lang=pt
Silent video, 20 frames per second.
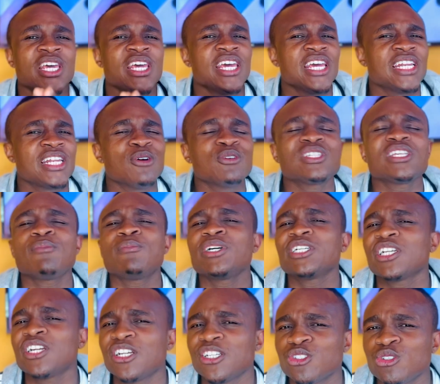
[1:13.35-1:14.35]
Então, sem mais
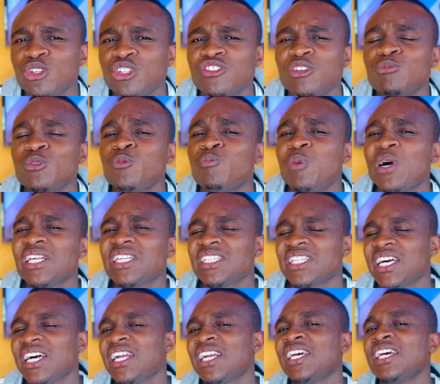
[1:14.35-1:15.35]
relações, vamos
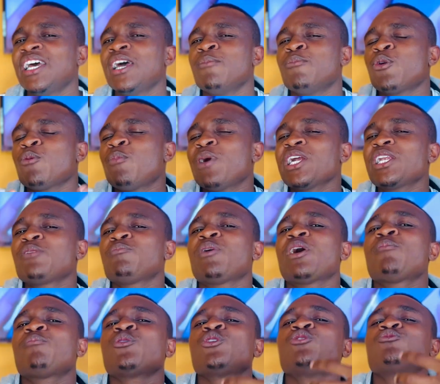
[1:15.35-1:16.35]
passar para o
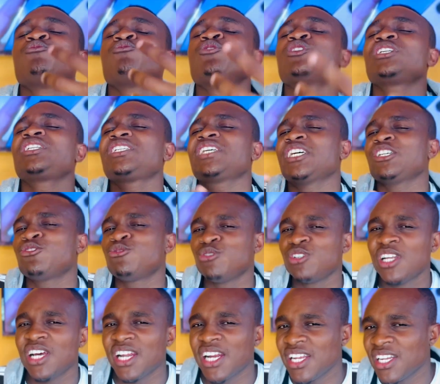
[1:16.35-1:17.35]
bate-papo onde eu vou te
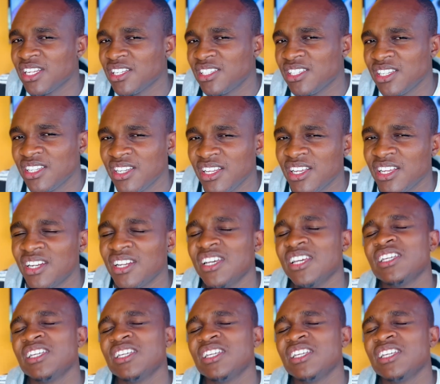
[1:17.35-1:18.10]
ajudar a decidir